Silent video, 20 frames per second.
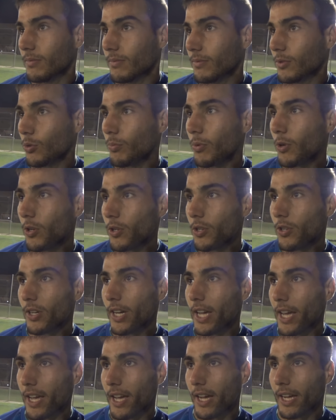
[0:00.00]
supongo yo
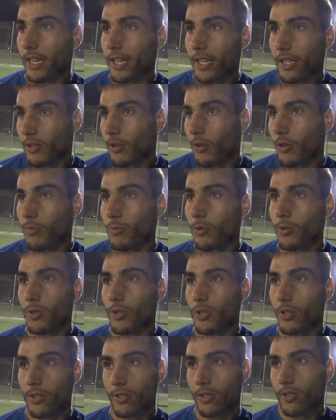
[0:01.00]
que aquí todo el
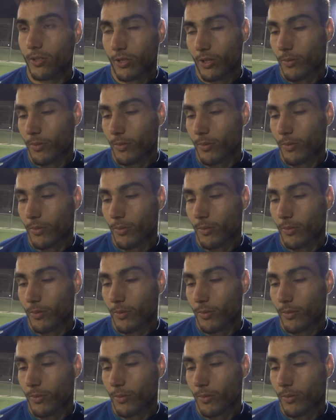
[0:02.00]
mundo